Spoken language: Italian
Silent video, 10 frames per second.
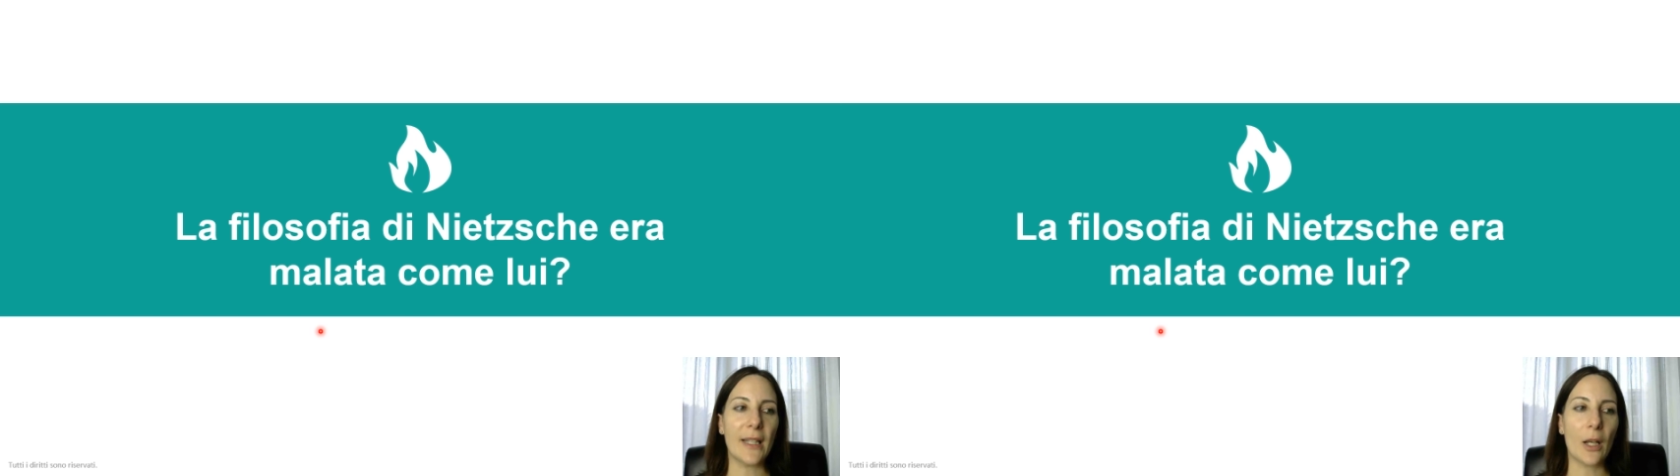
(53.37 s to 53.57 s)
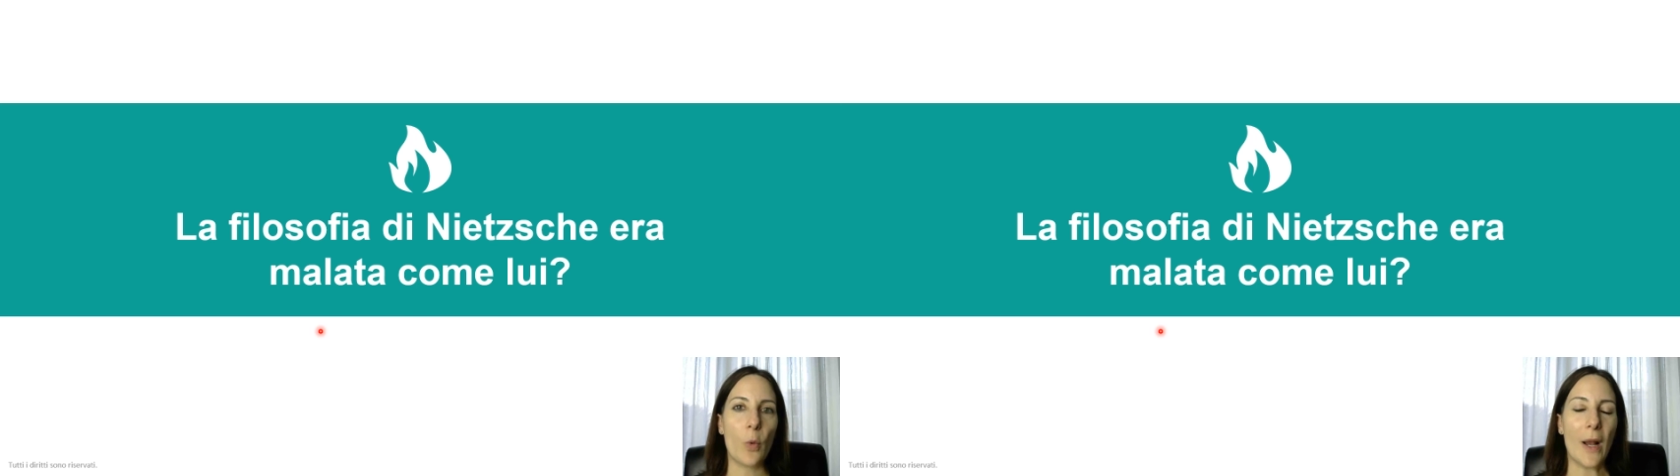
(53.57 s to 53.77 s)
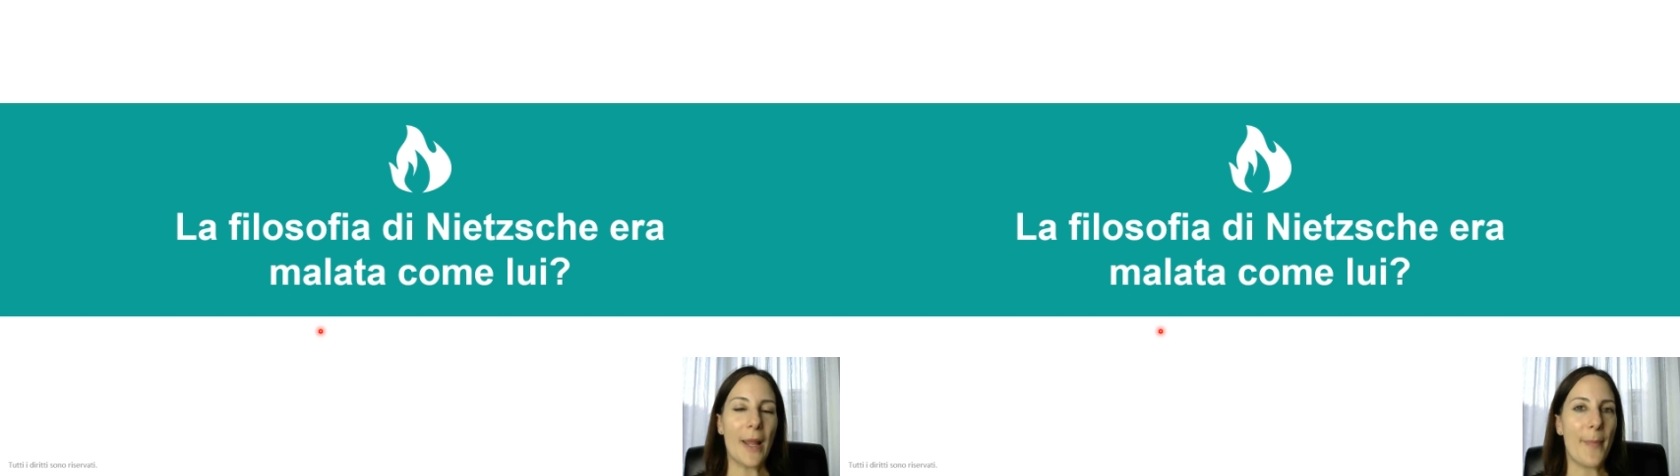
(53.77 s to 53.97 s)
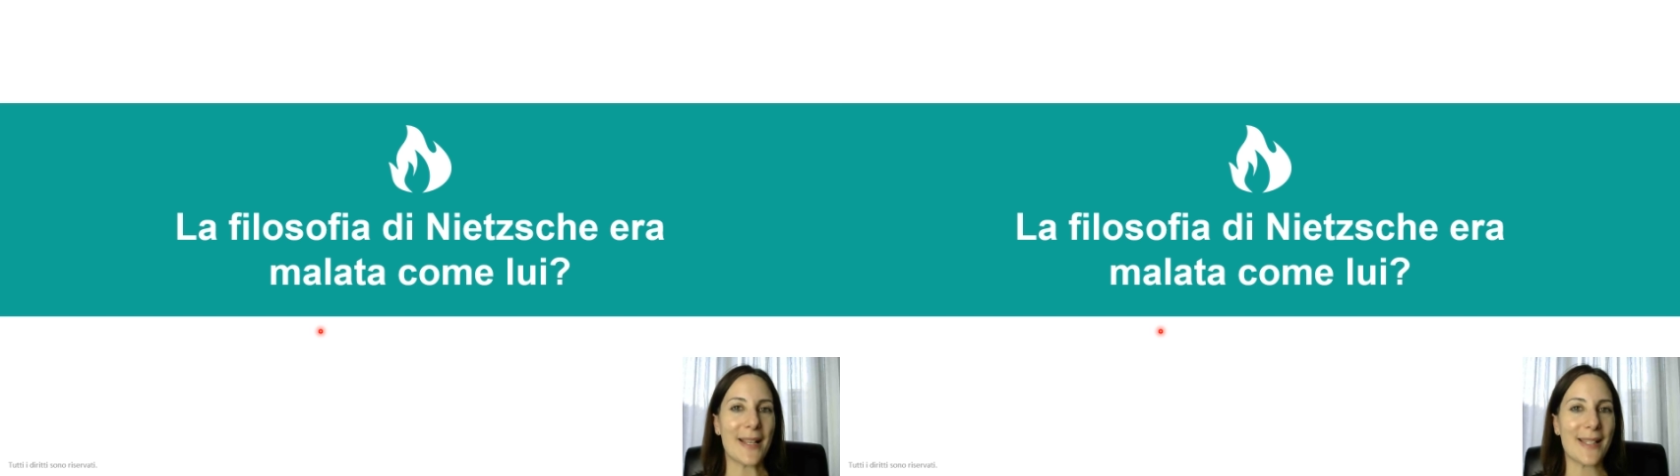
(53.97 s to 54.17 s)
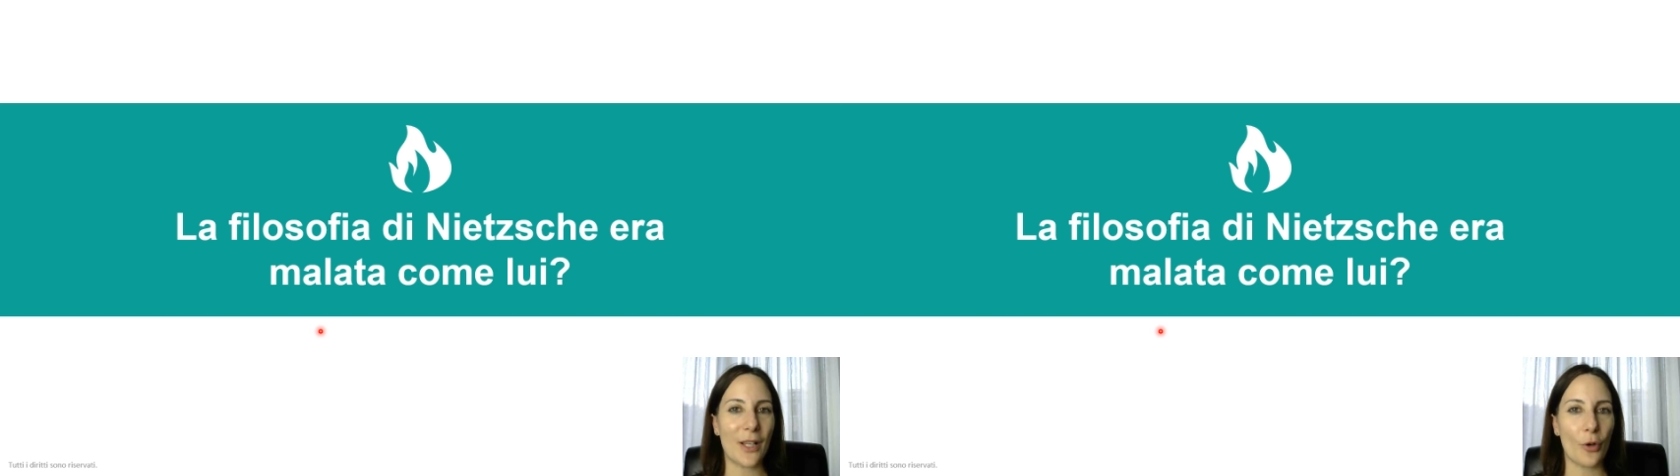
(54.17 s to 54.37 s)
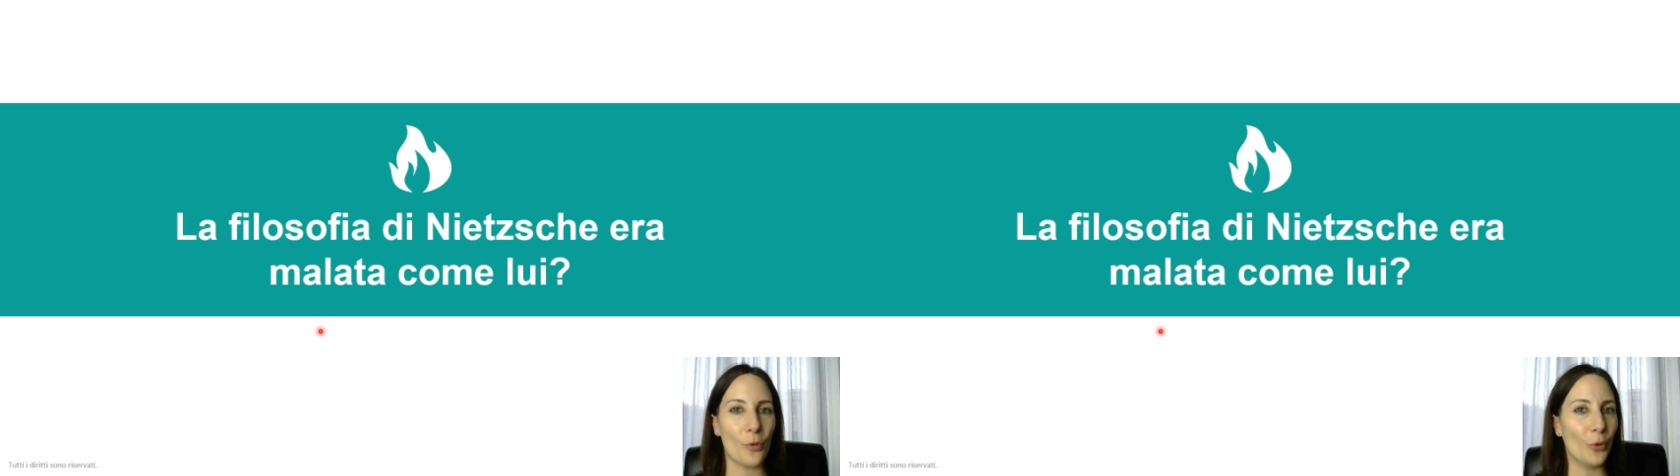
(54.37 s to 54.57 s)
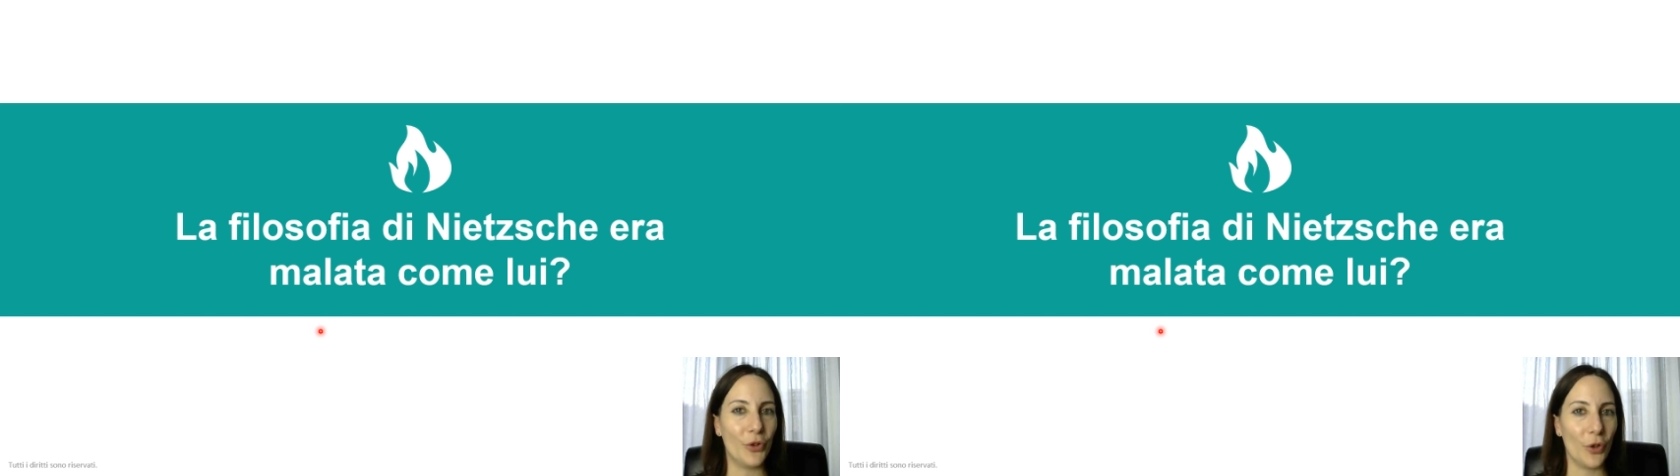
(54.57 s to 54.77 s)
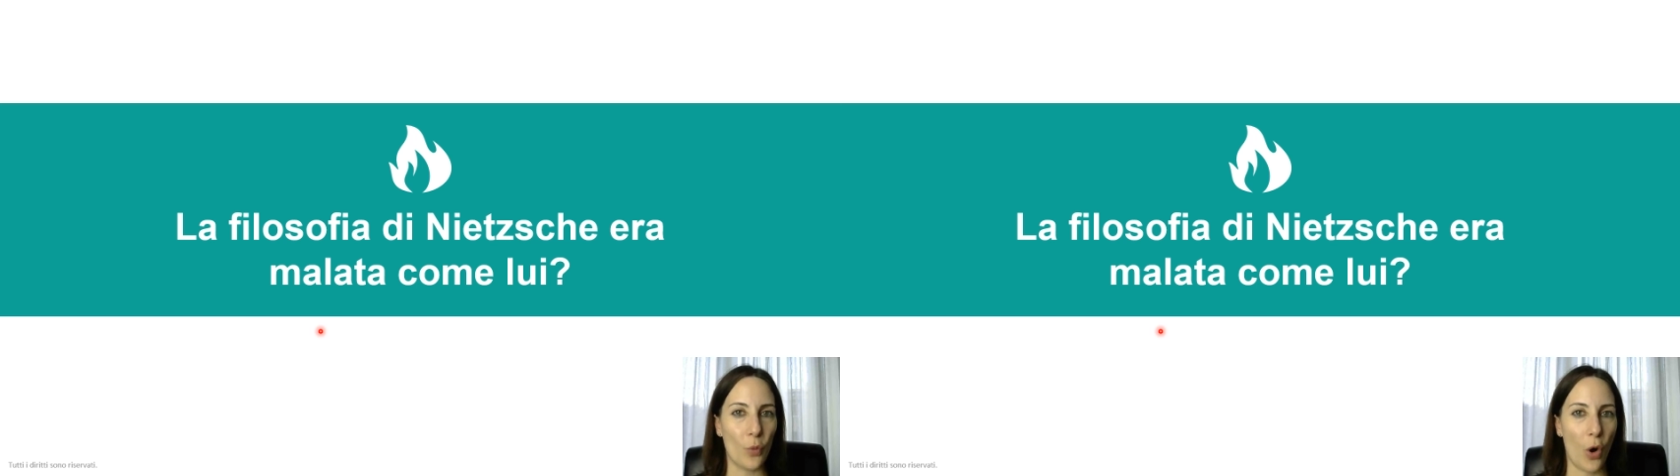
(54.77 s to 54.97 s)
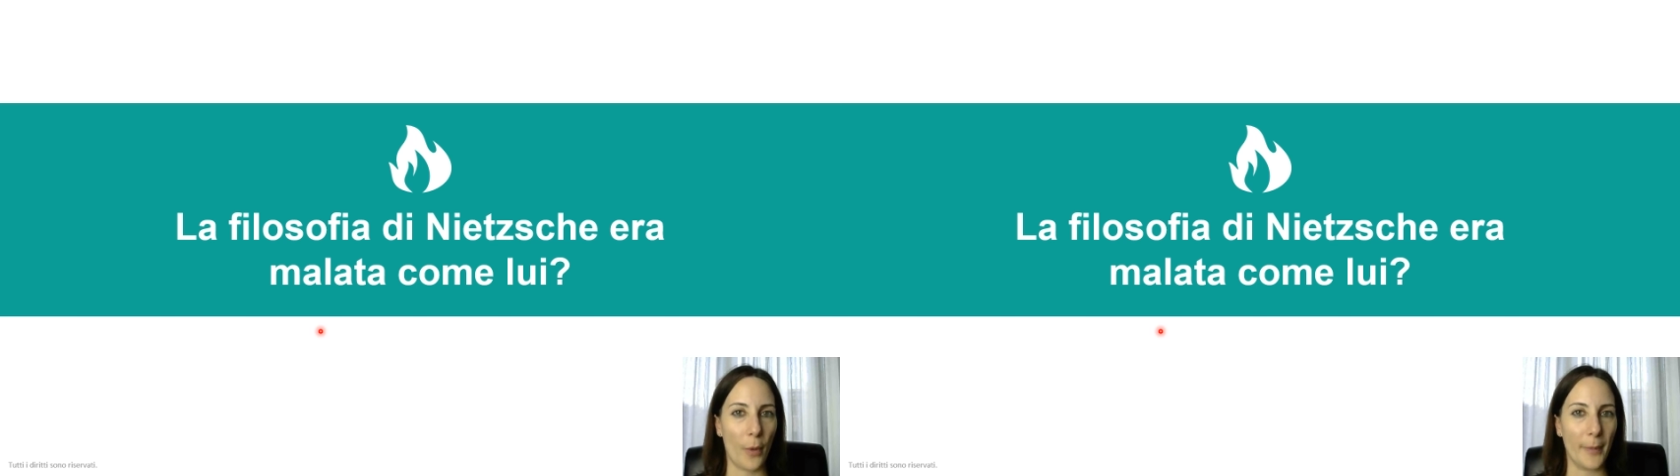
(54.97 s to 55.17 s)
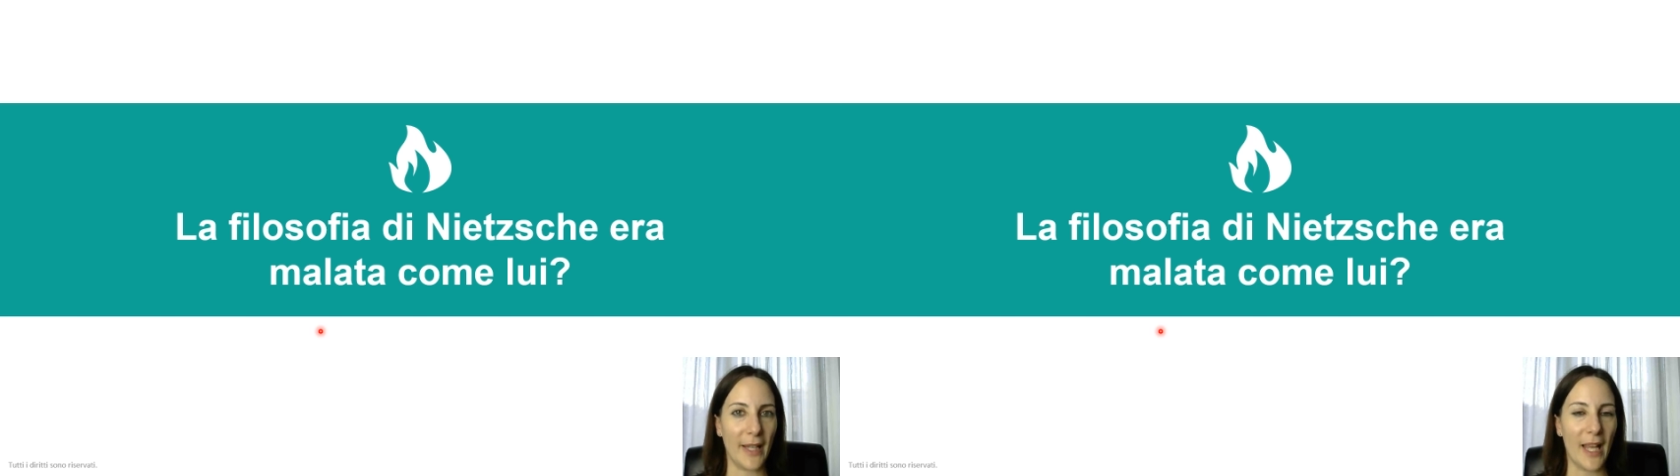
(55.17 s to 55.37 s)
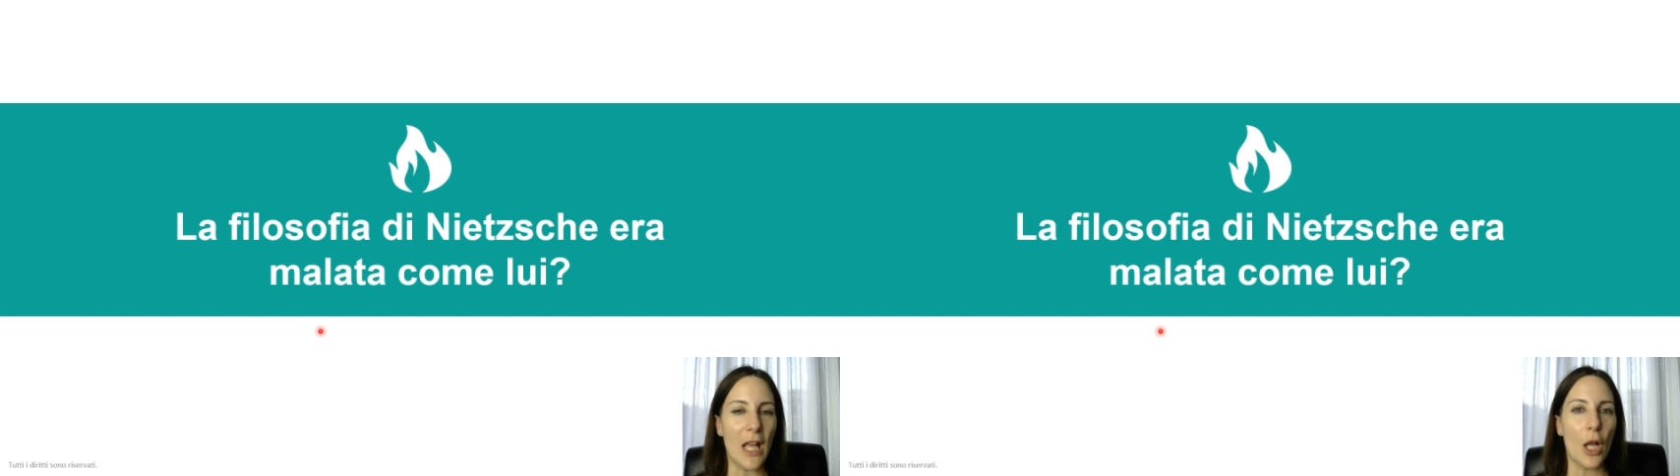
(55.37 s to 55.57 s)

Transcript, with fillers: dal quale passano molti uomini.